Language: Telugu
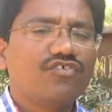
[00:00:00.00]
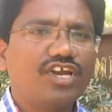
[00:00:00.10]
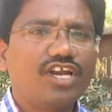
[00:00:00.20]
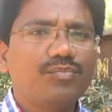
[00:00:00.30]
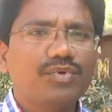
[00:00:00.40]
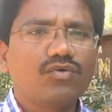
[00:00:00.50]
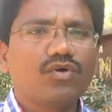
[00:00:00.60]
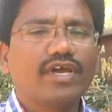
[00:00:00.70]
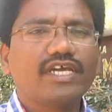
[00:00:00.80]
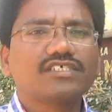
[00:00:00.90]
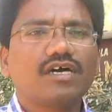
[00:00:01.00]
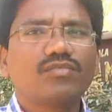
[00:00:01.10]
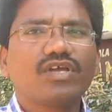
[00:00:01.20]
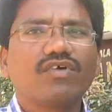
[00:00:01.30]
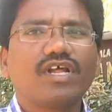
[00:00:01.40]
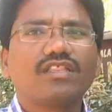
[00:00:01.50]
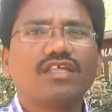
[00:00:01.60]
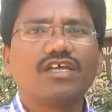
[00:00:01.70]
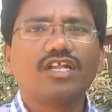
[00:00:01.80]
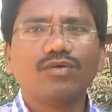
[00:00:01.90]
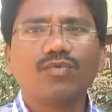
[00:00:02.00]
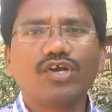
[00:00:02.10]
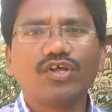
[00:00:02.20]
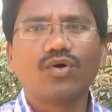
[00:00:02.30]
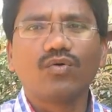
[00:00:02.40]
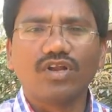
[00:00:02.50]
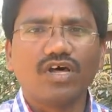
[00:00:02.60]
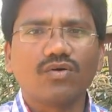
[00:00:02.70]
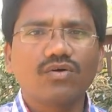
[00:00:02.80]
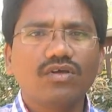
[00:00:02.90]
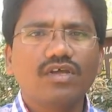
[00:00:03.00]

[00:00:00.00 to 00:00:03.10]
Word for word: సిడిపిఓ ఎగ్జామ్కి ఎవరైతే ఎలిజిబిలిటీలో ఉన్నారో